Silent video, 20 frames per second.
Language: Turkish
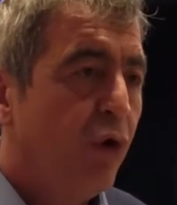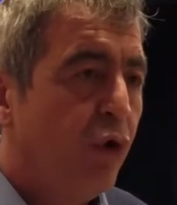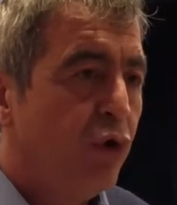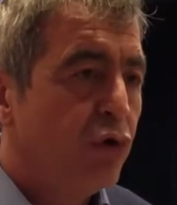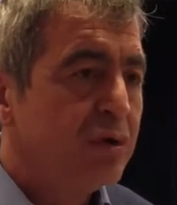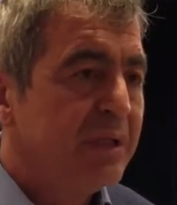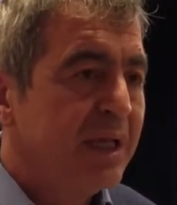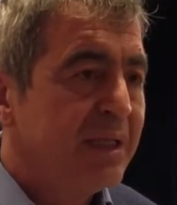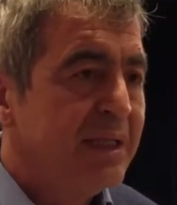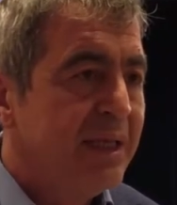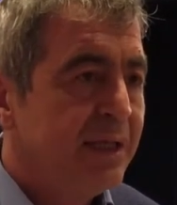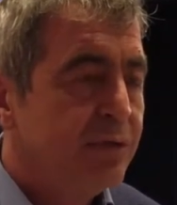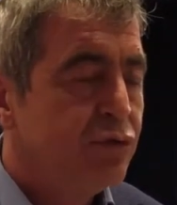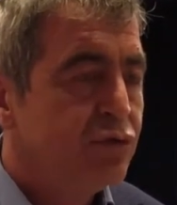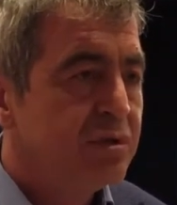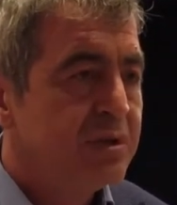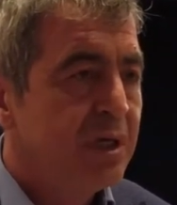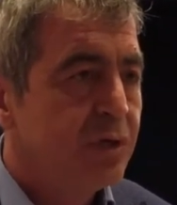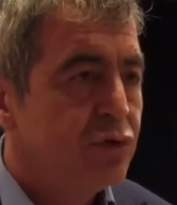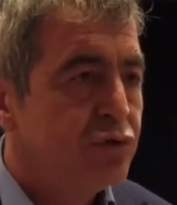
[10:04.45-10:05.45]
Orada
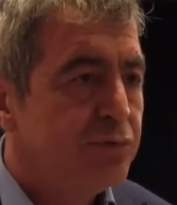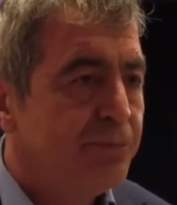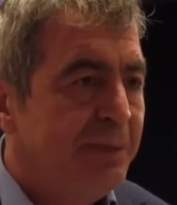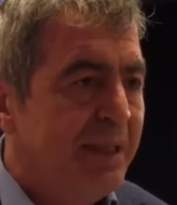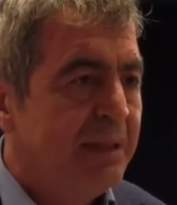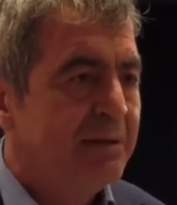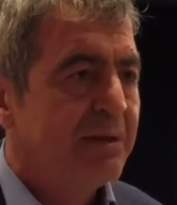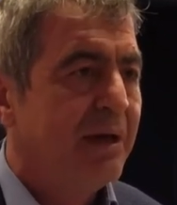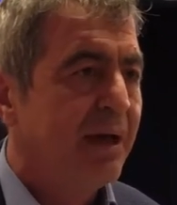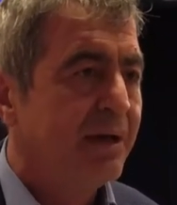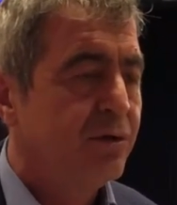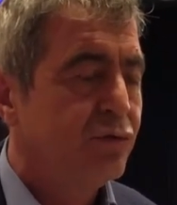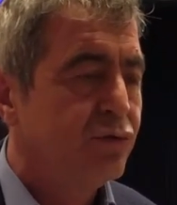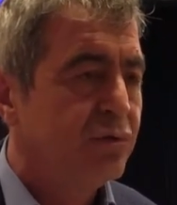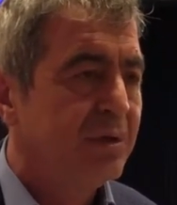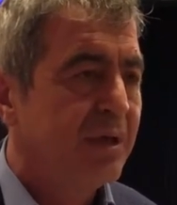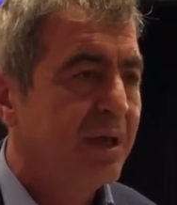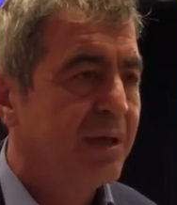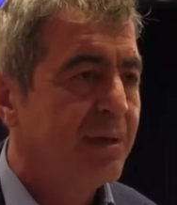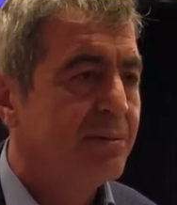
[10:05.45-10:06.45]
700-800 bin tane
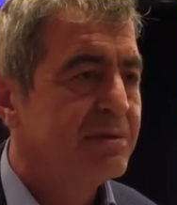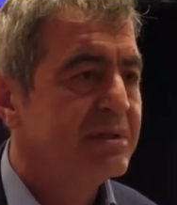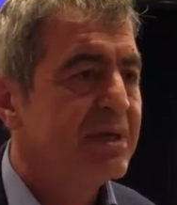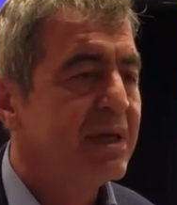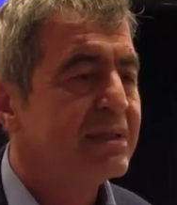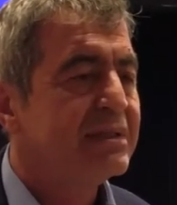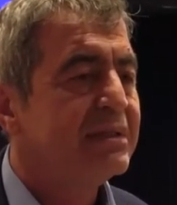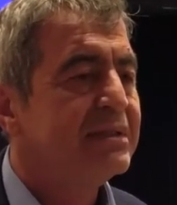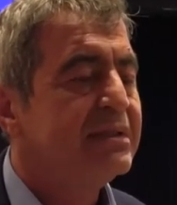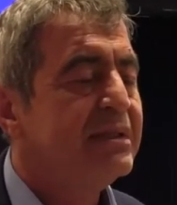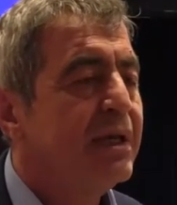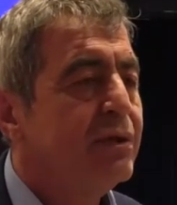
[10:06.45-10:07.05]
dükkan yapacaksınız.